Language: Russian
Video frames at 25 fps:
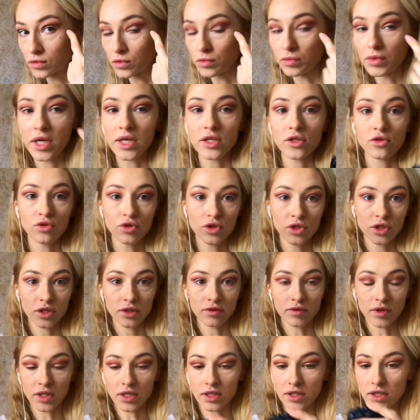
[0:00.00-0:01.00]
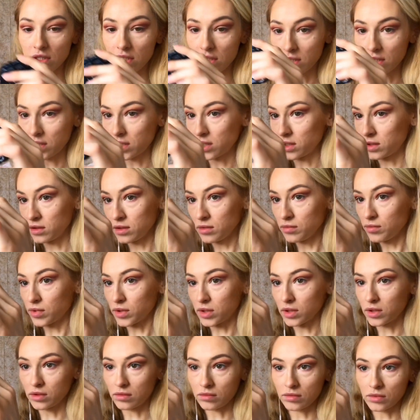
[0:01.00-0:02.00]
У меня источник света с этой стороны,
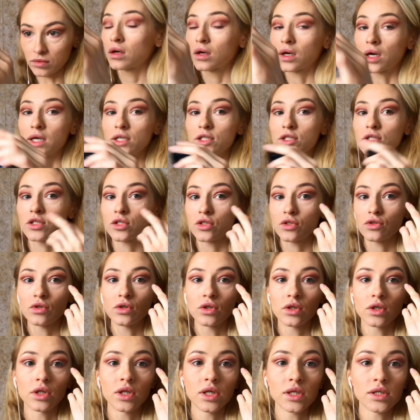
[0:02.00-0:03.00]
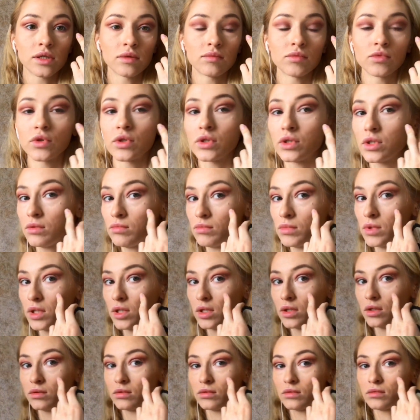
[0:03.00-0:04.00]
поэтому кажется, что этот глаз намного
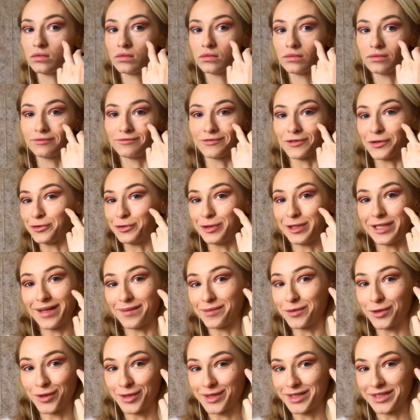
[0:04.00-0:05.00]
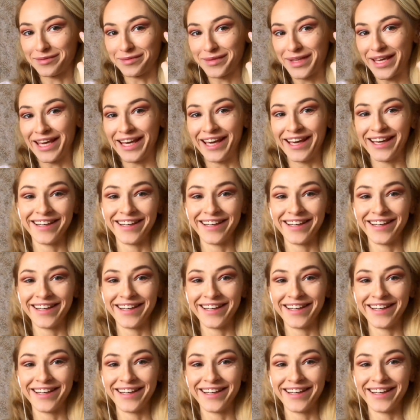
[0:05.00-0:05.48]
темнее. Он мне намного темнее.